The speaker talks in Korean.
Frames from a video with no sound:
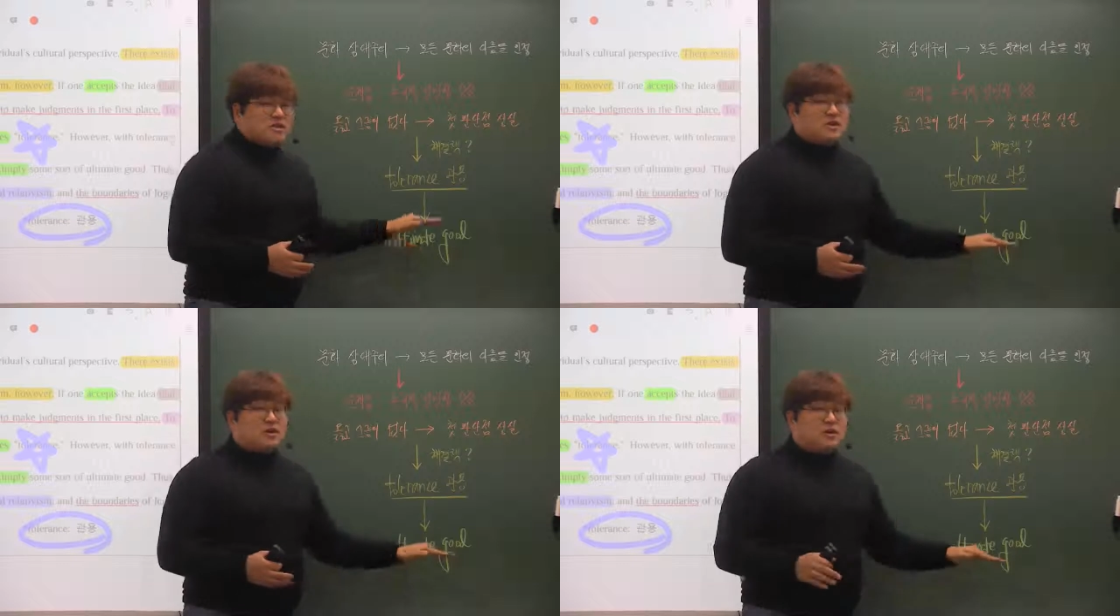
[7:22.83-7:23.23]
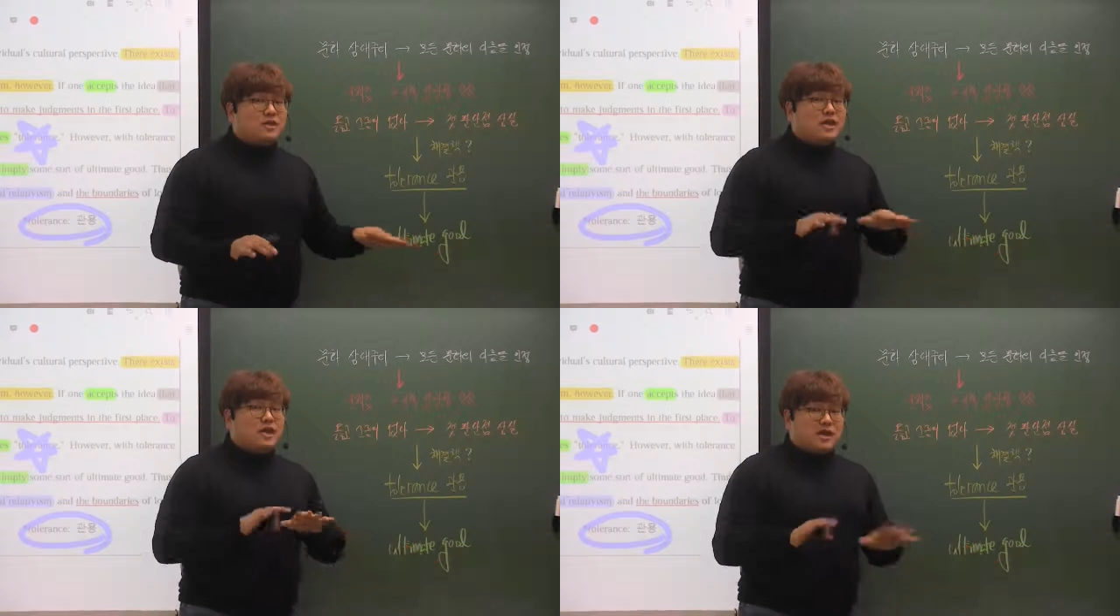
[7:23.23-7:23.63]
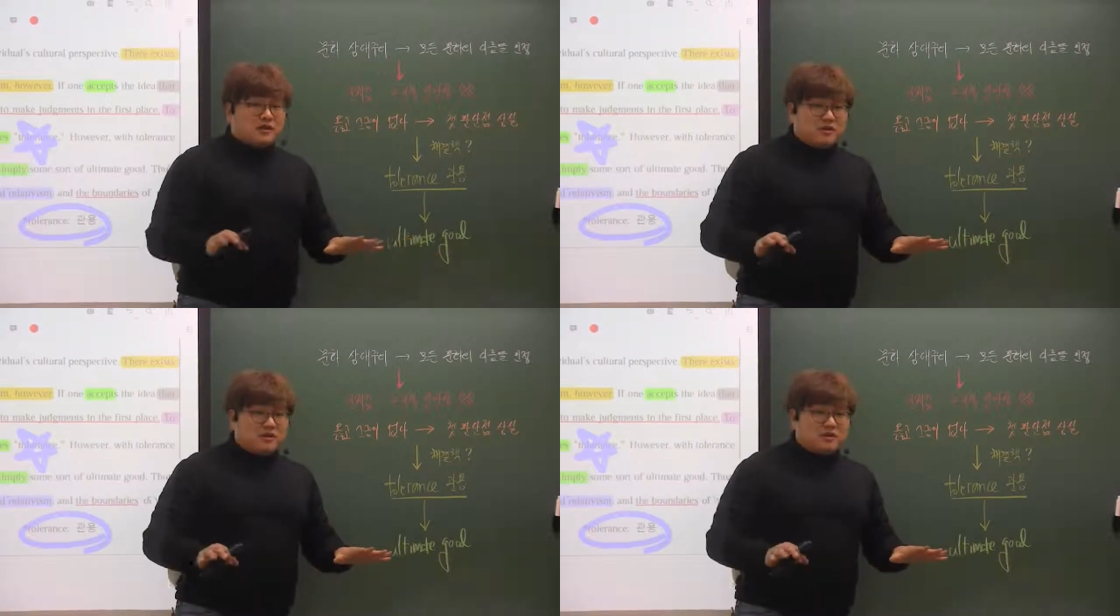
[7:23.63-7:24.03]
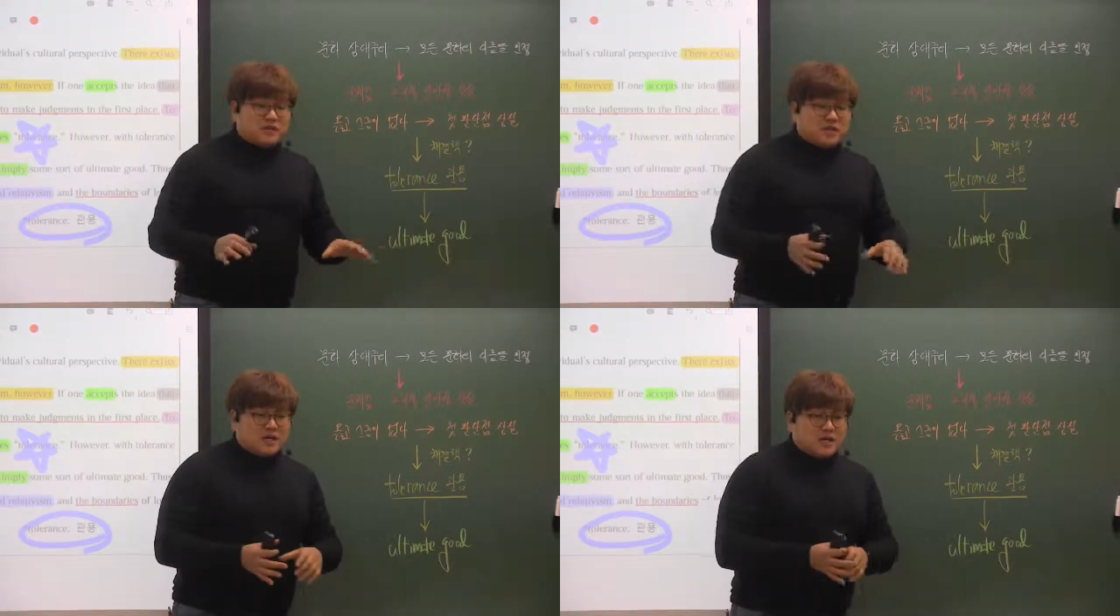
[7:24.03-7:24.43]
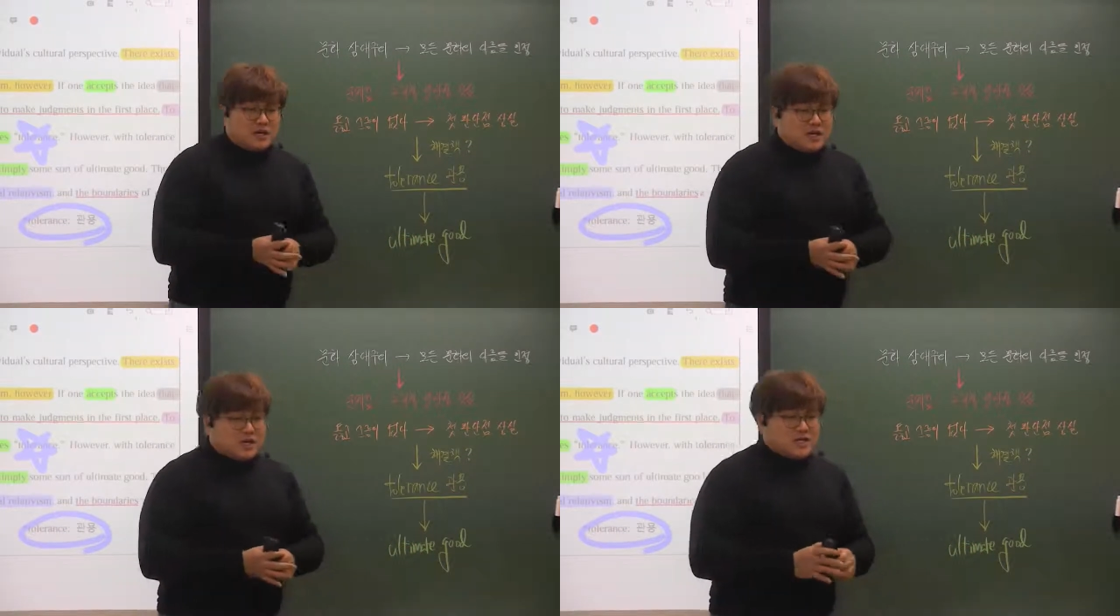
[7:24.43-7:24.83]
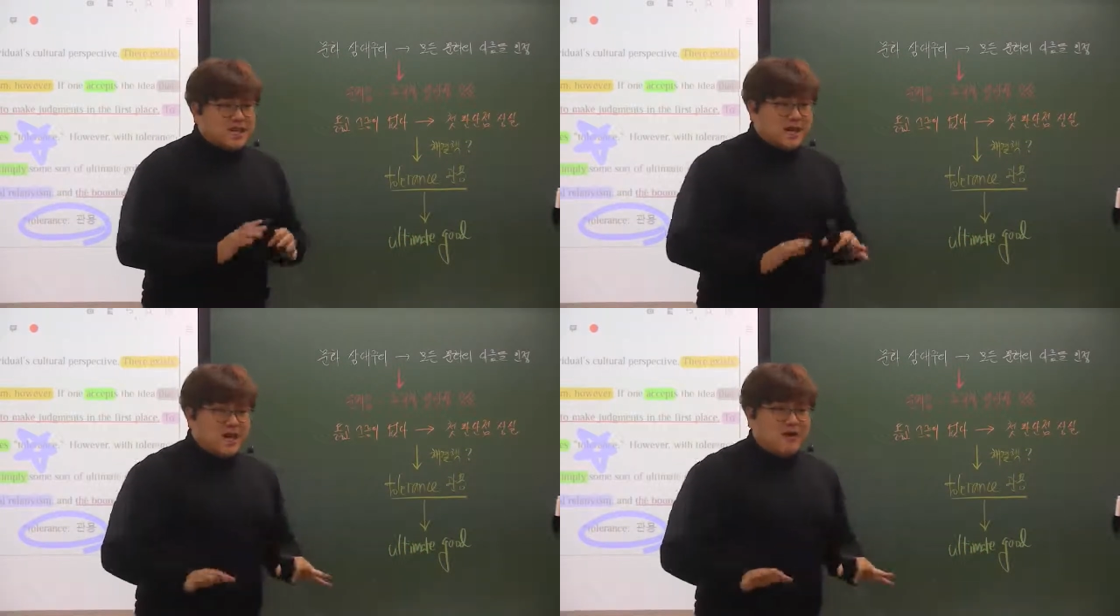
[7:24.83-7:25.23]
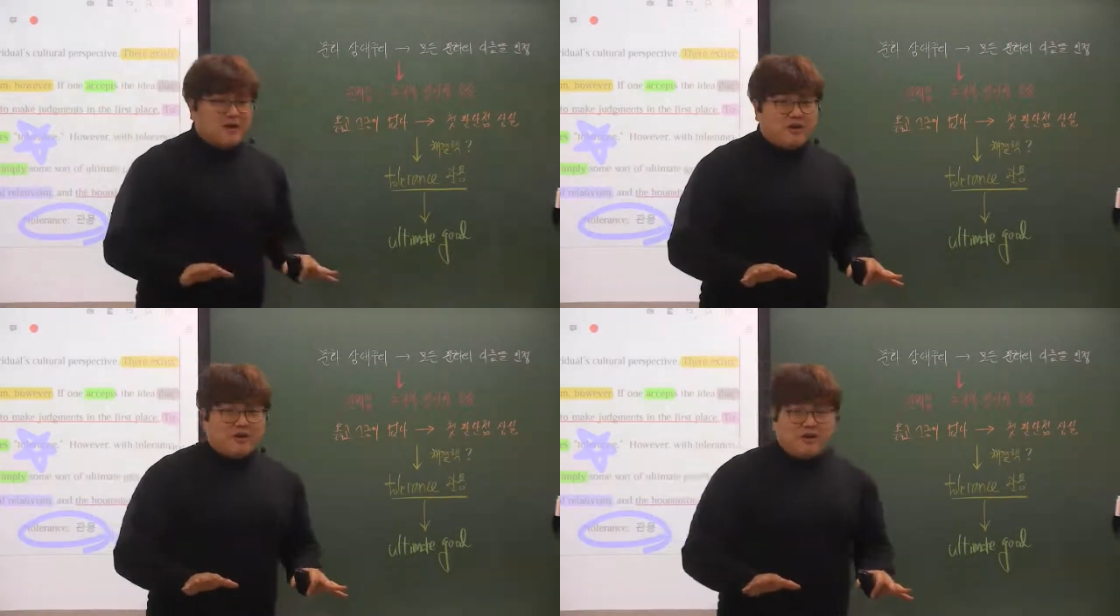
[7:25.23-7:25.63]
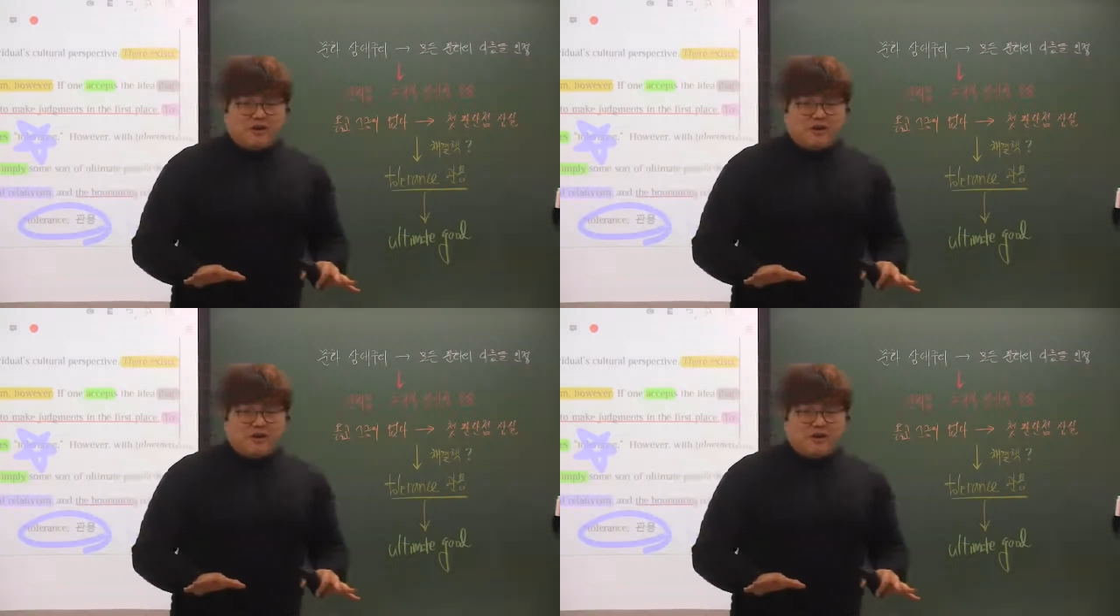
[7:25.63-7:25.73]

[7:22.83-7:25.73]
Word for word: 선이 깔려있는 겁니다. 착한 거예요.